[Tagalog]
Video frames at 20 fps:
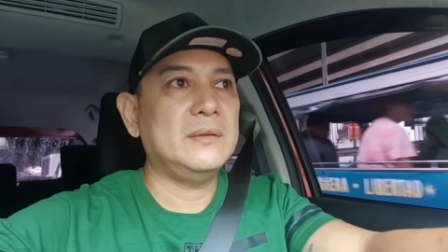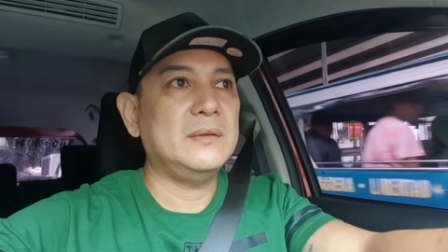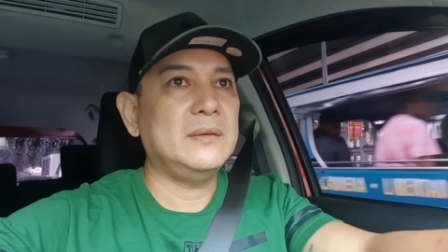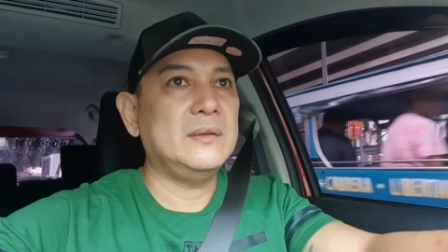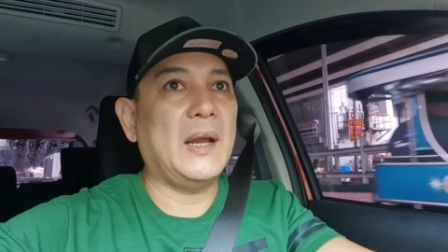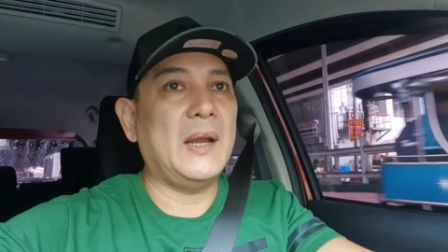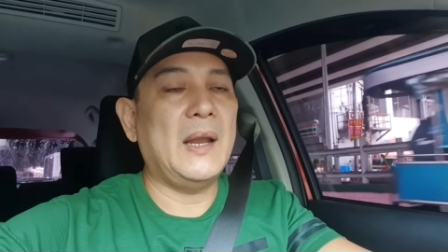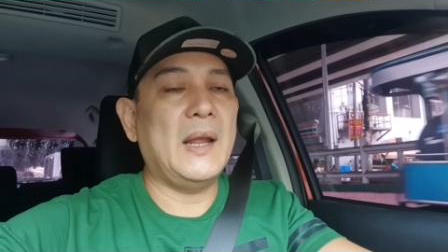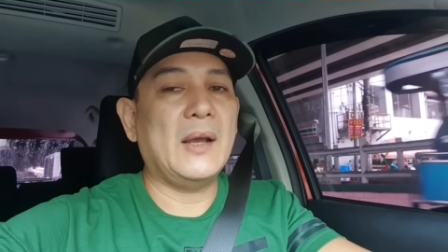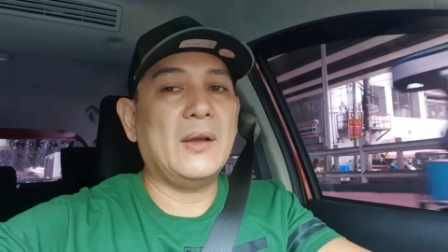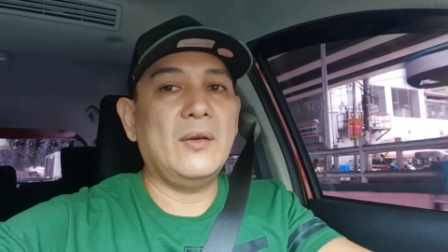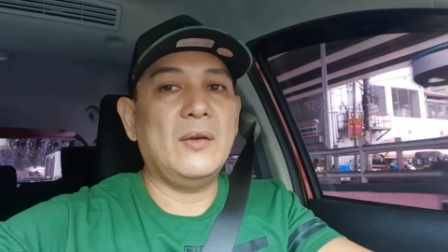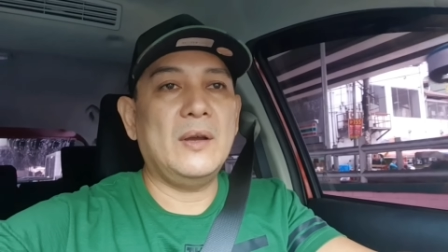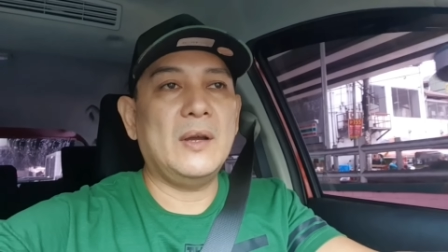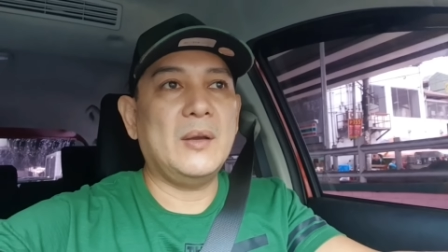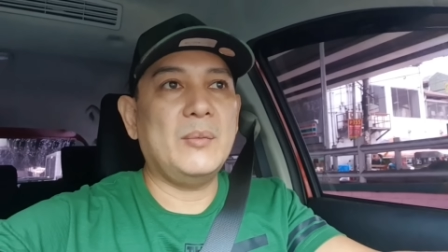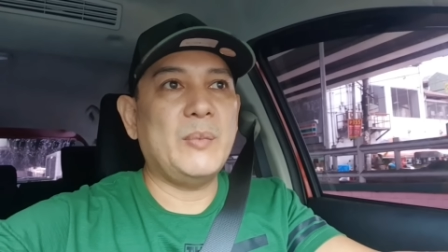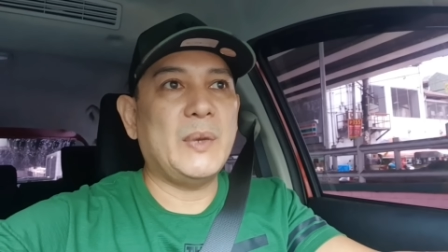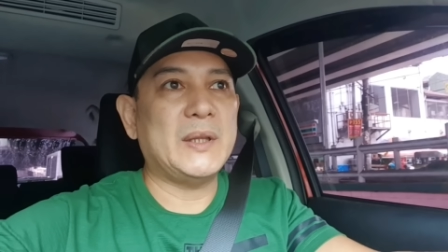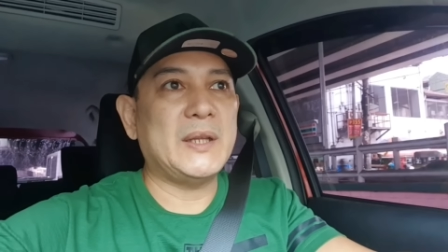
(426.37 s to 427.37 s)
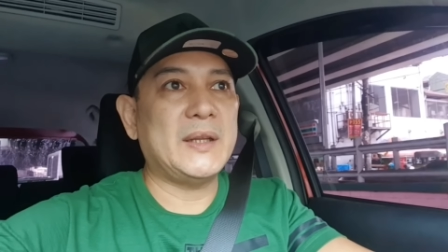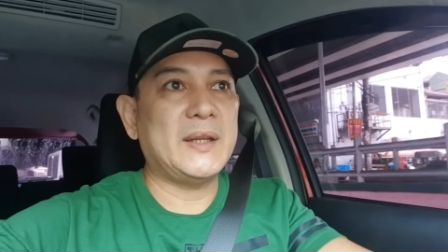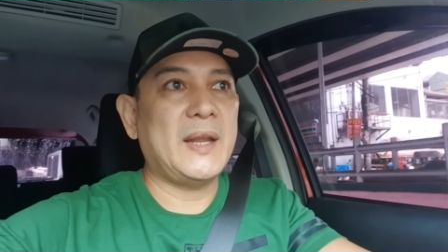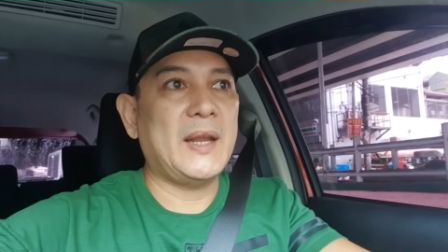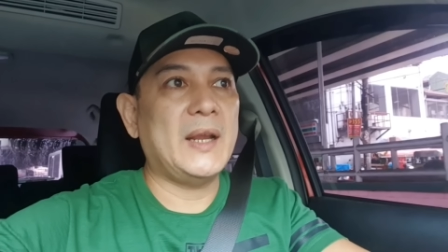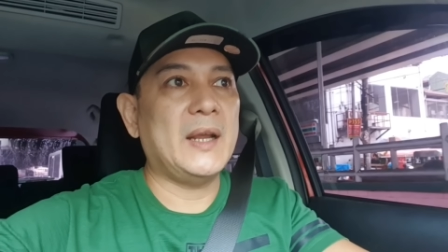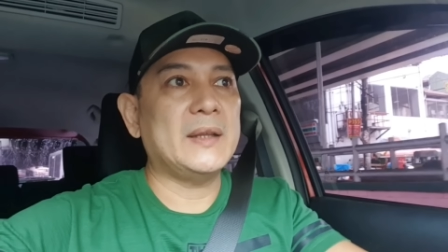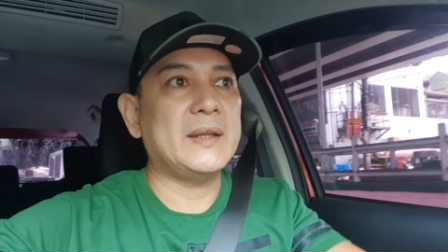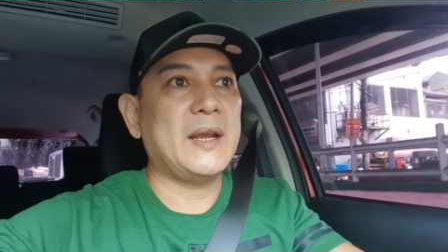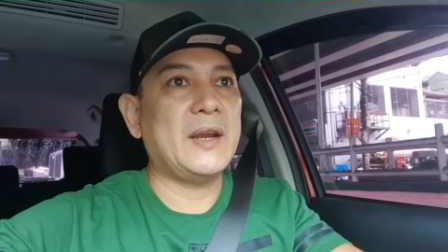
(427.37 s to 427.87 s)
wala akong uh,
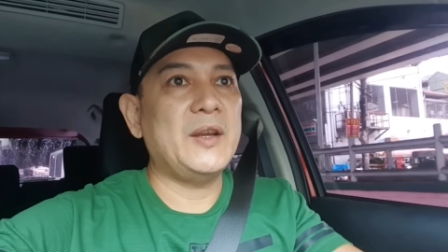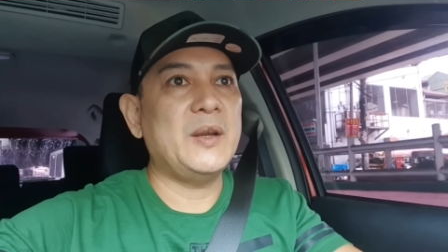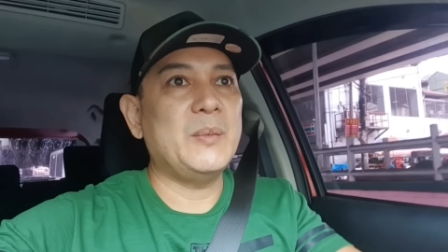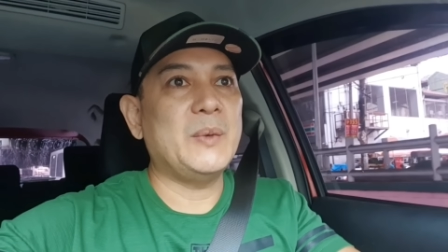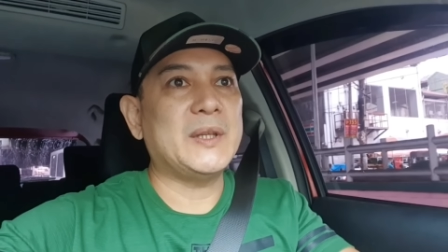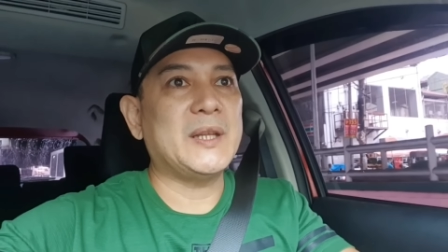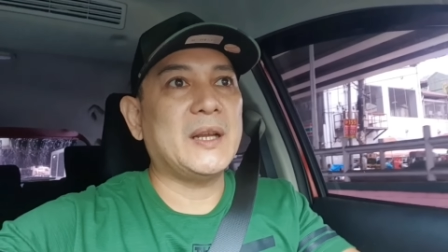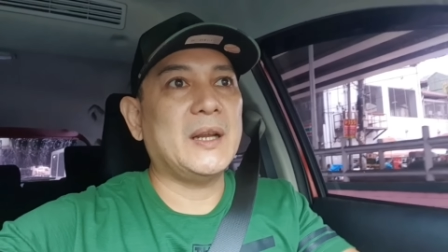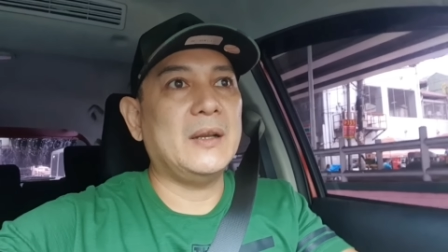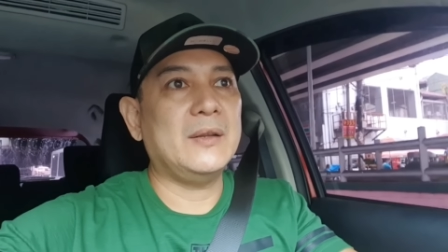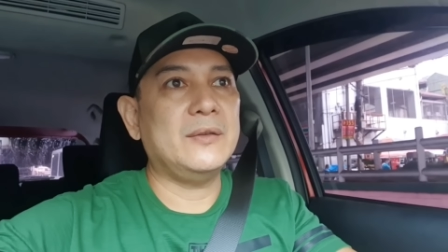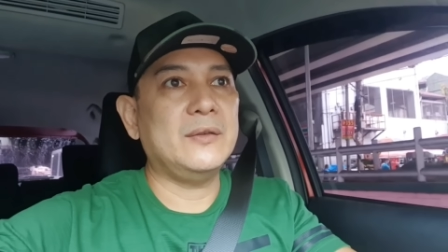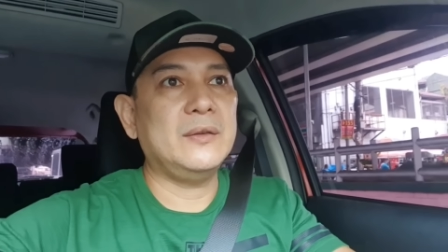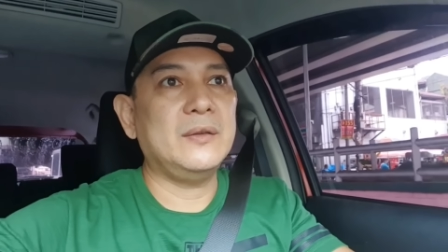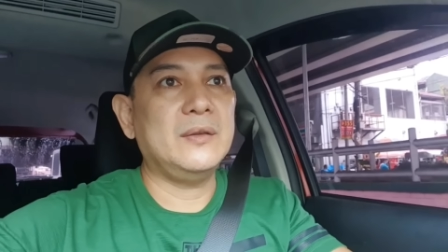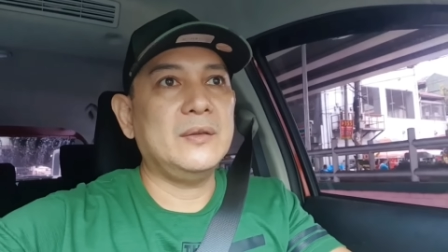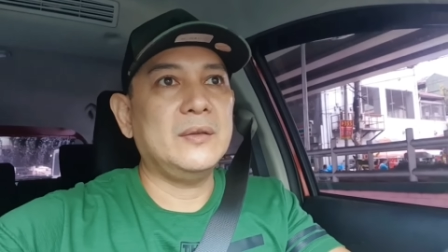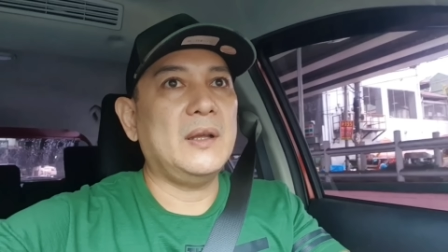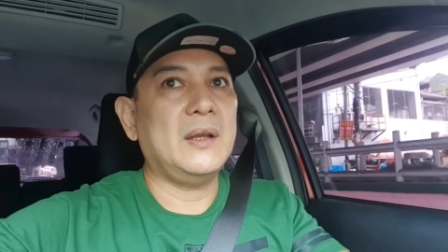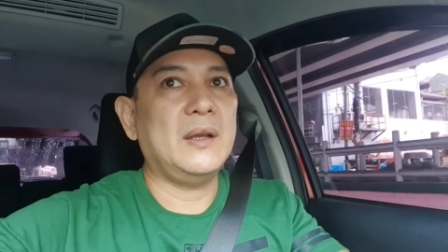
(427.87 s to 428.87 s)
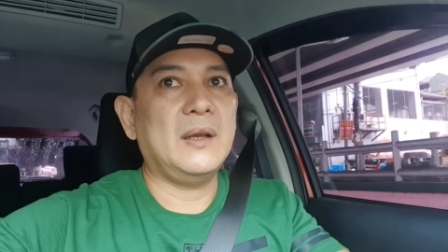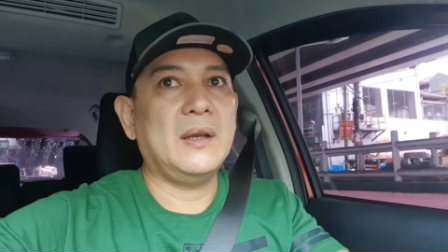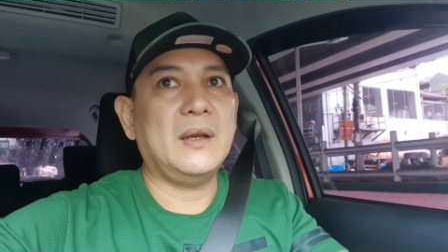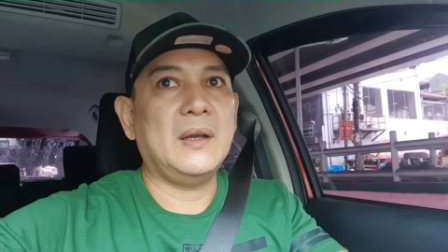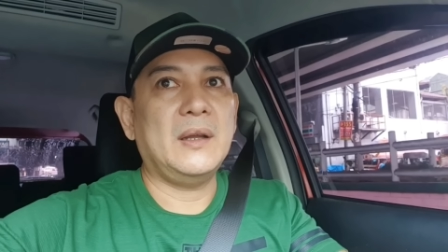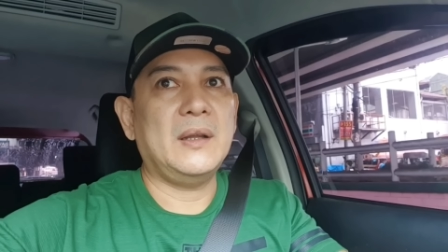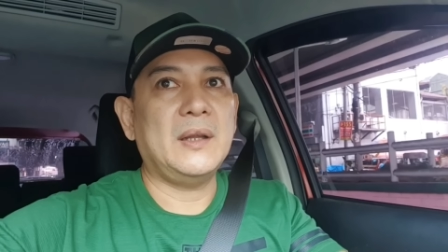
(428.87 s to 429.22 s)
matetenga tayo na matagal doon uh, ah,